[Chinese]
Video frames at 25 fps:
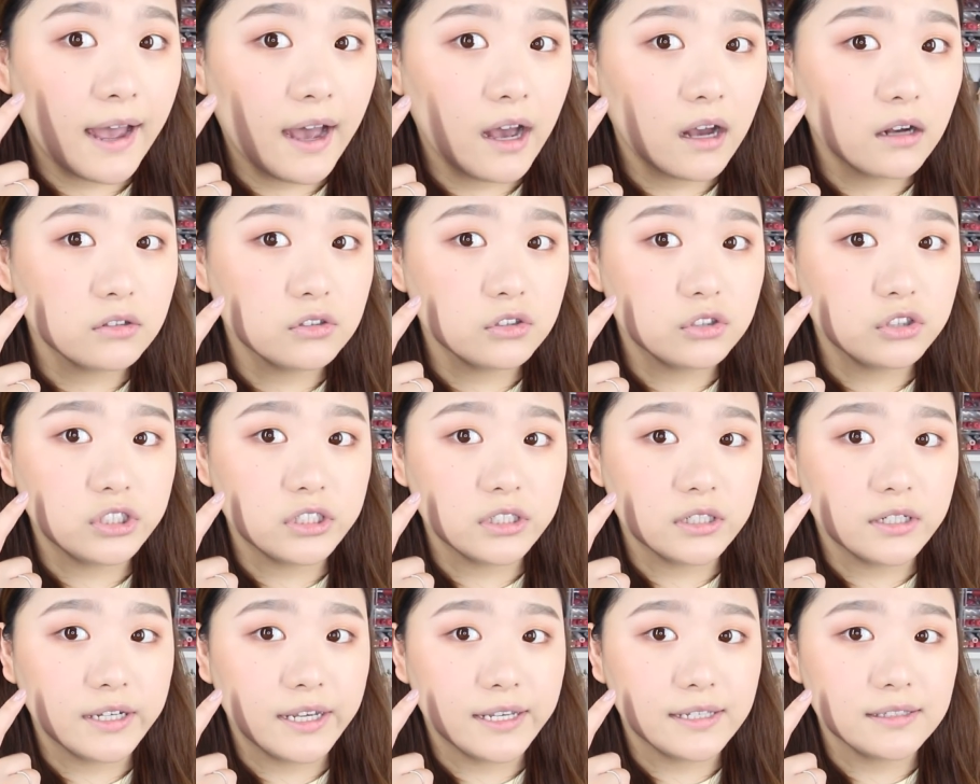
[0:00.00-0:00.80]
House
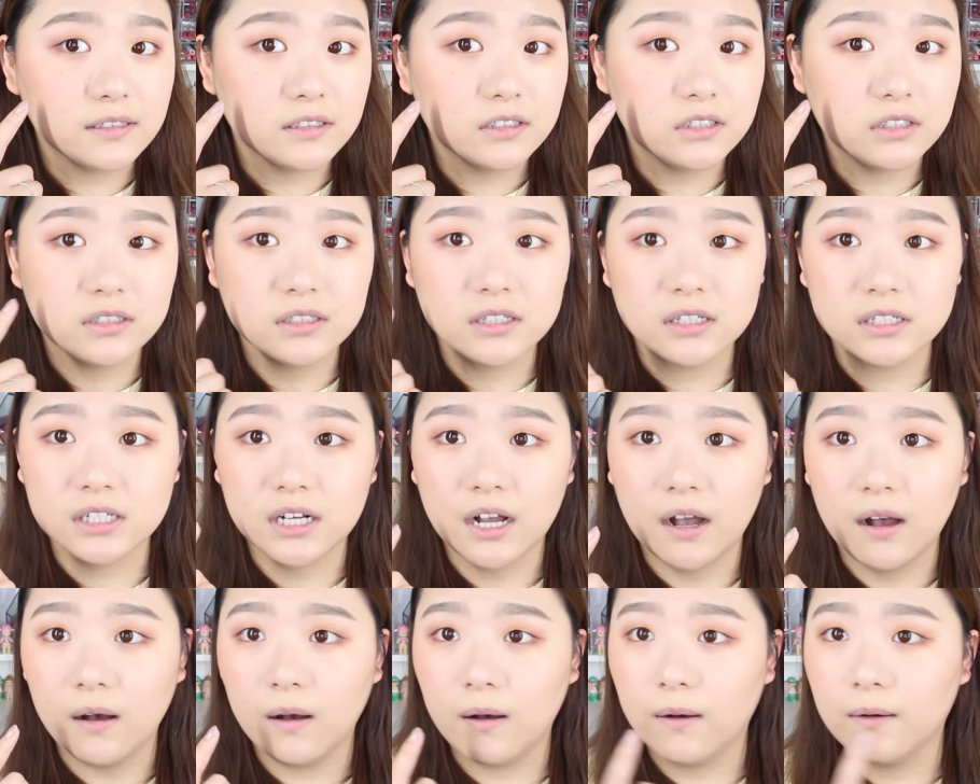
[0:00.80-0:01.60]
这个颜色真的
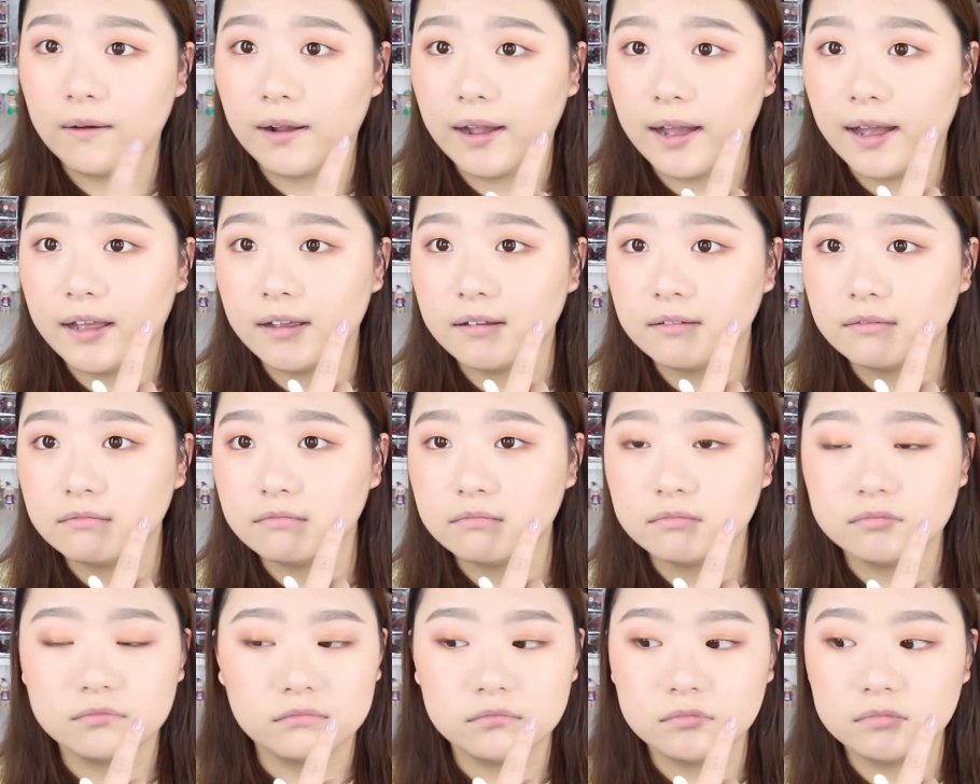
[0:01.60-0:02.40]
超好看，
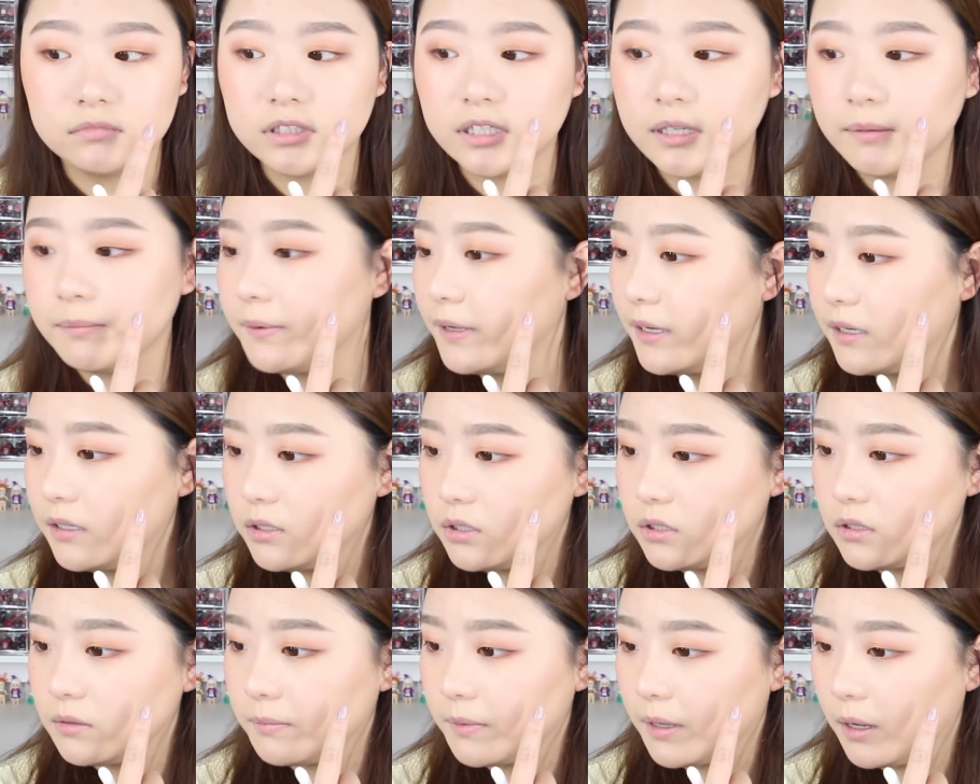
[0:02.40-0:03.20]
嗯，这边
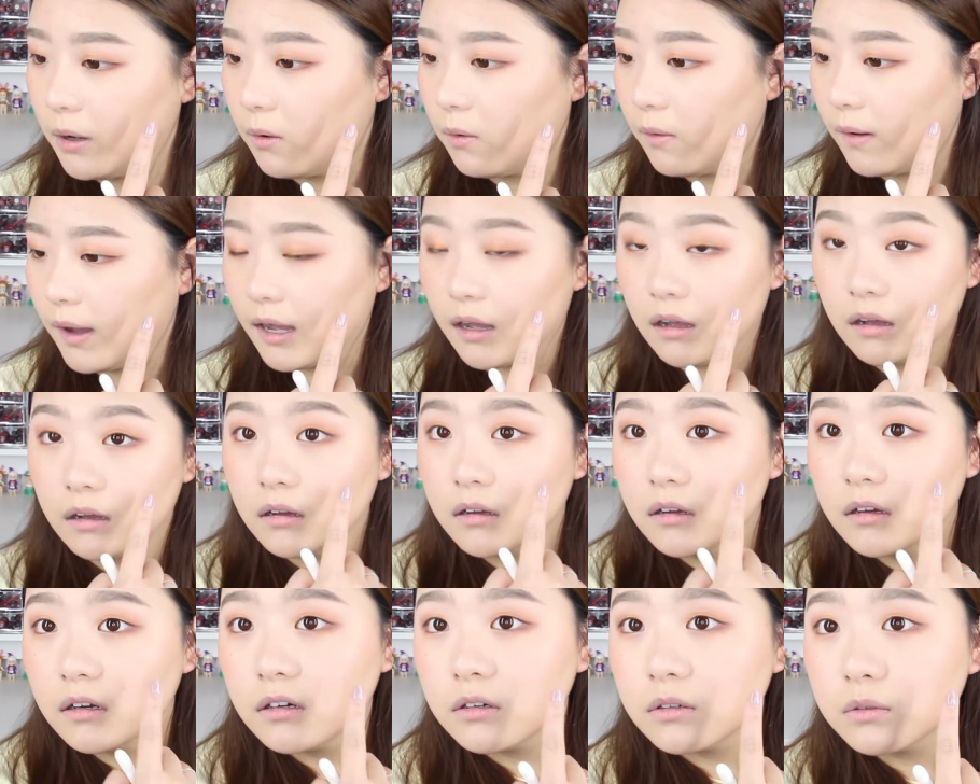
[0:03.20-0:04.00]
是没花，
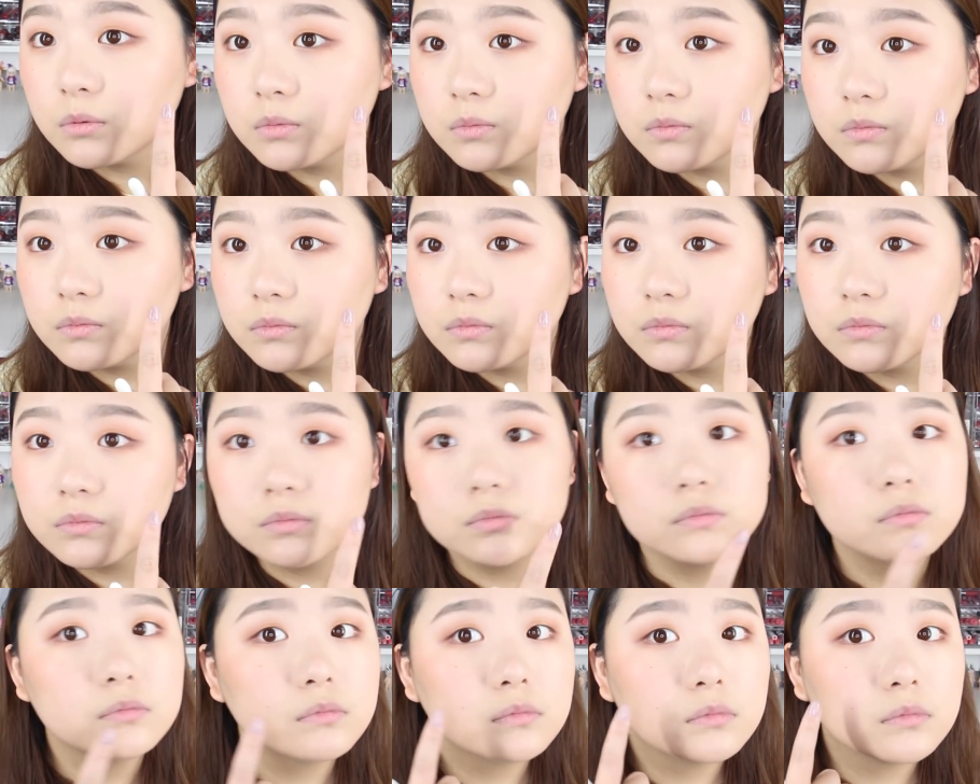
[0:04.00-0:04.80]
嗯，
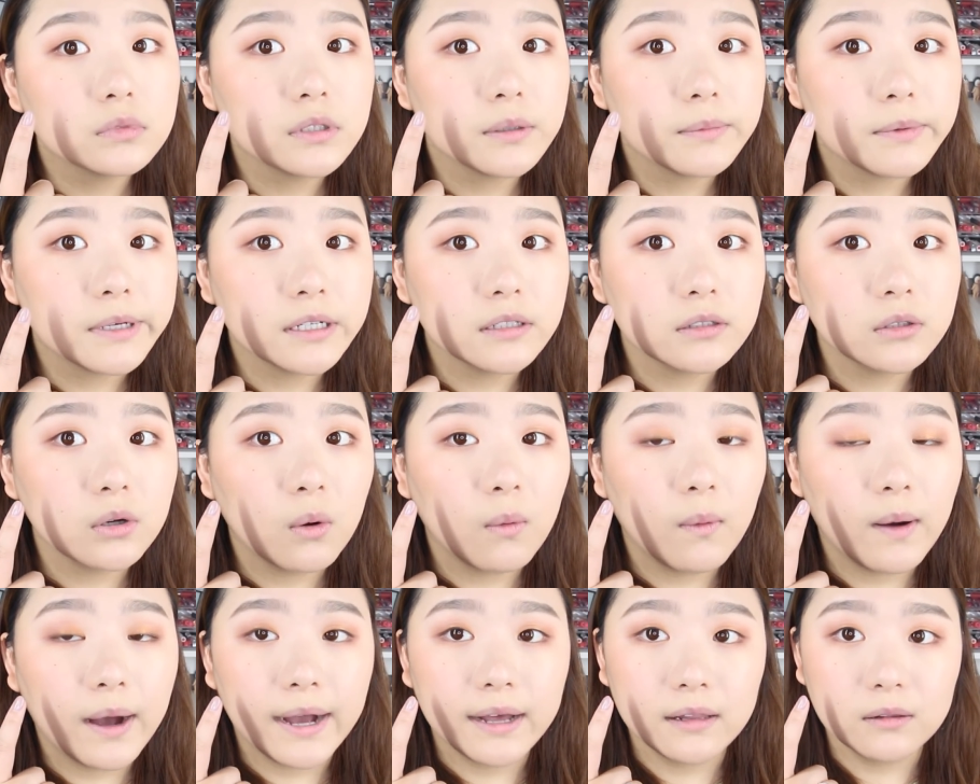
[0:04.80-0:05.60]
这边是
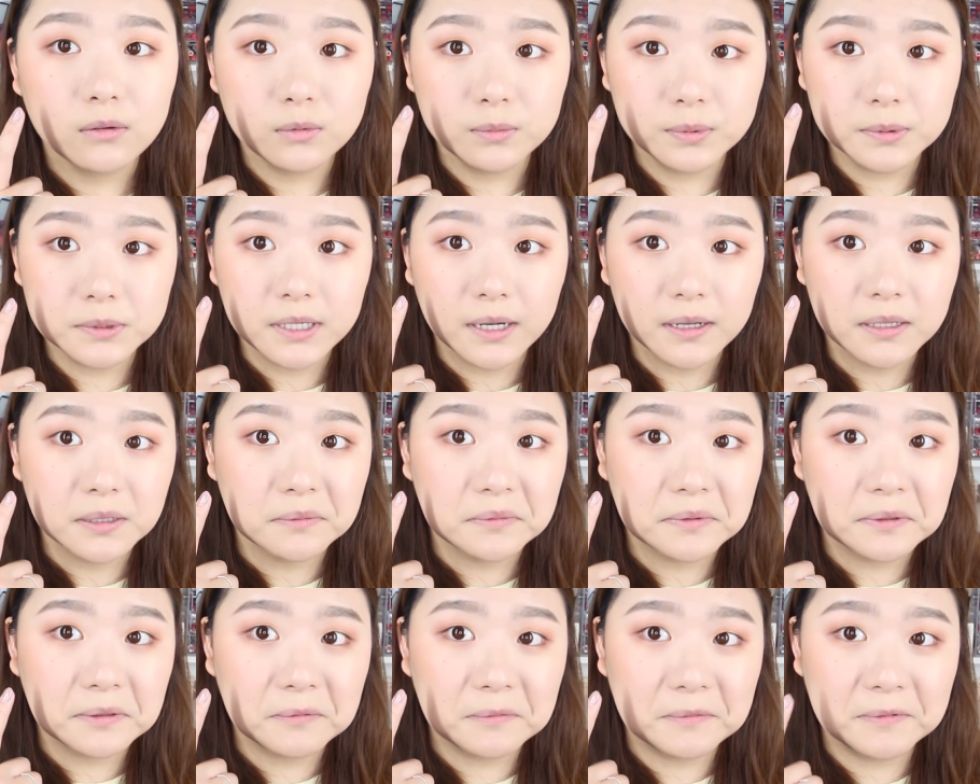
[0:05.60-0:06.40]
花，我不知道你
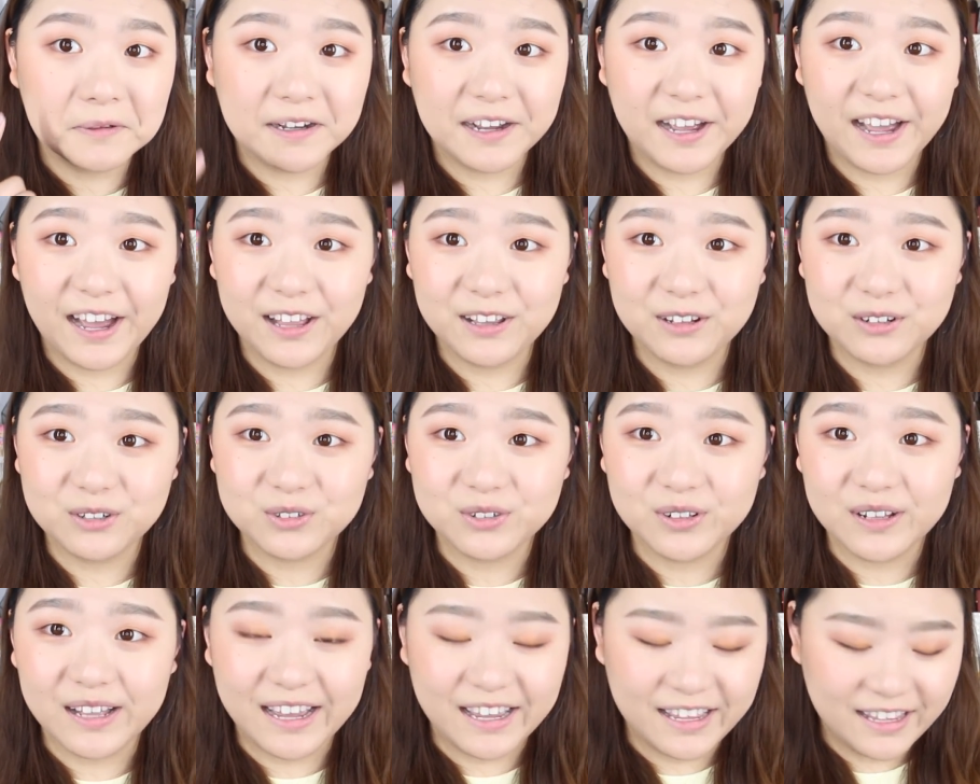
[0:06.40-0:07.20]
们能不能看得
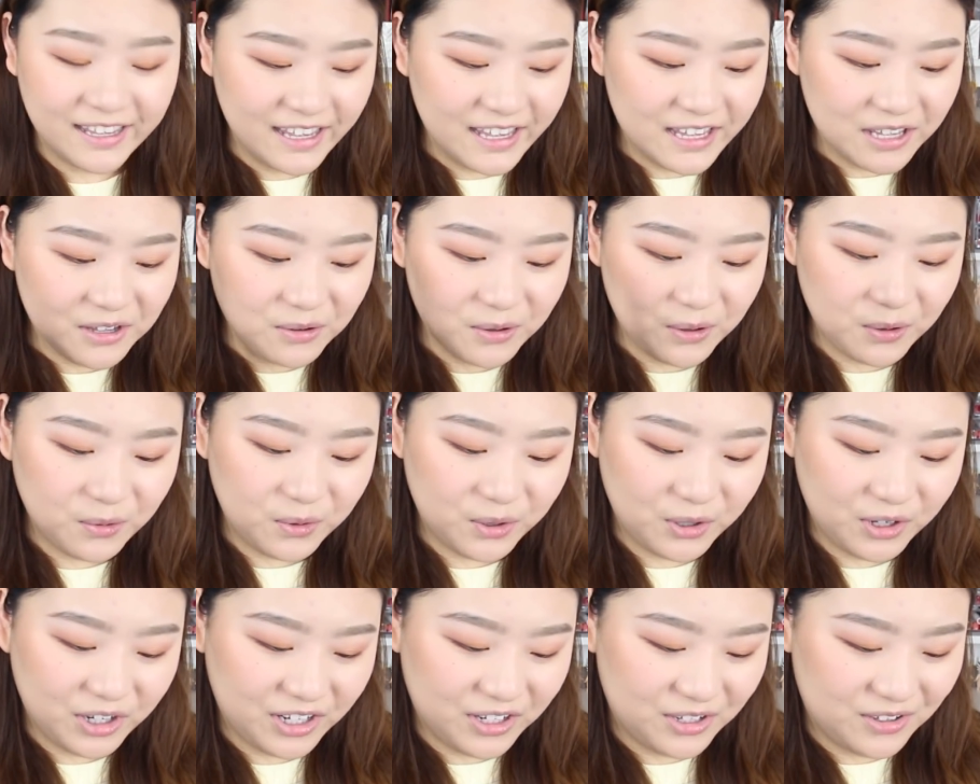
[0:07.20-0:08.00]
出来，因为
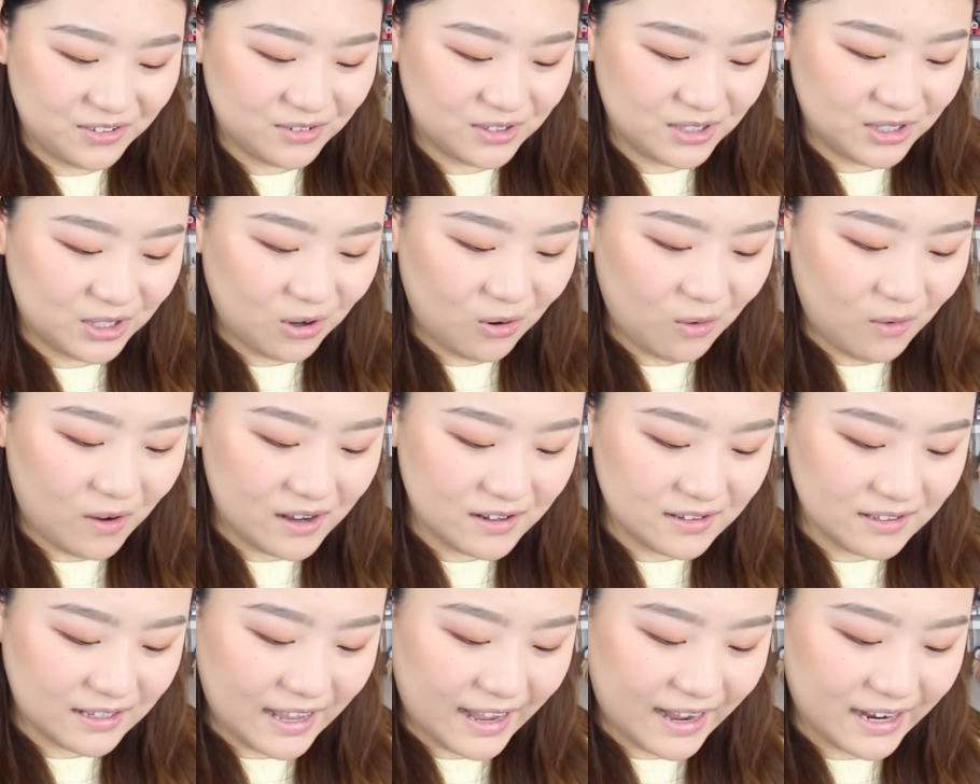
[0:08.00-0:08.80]
我有很多的
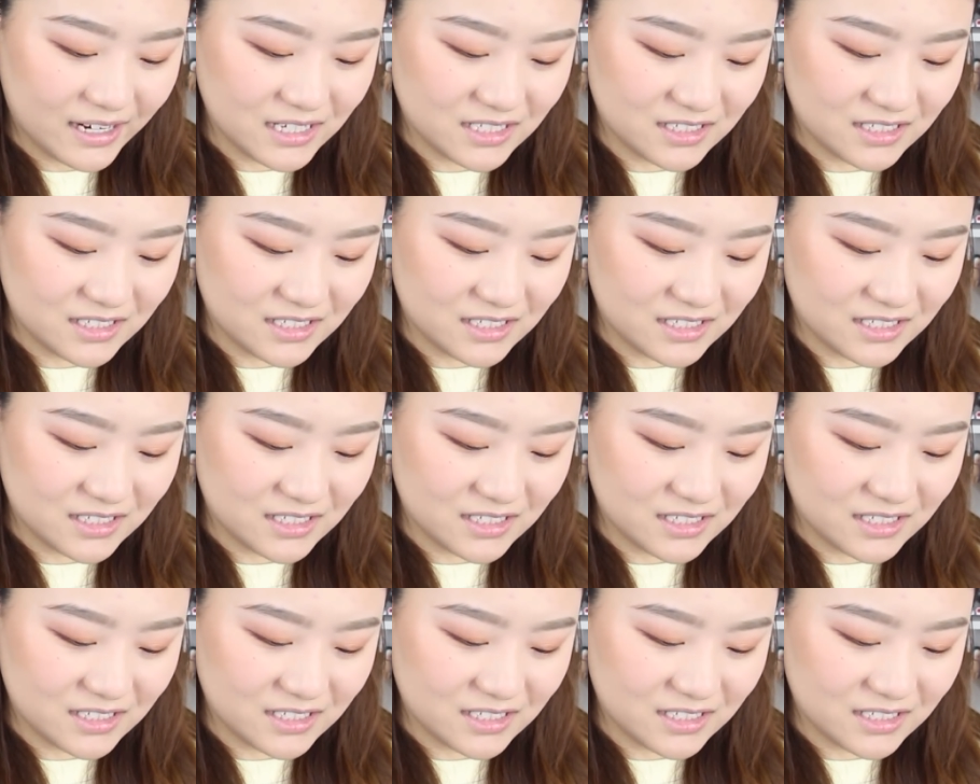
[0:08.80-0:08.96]
光打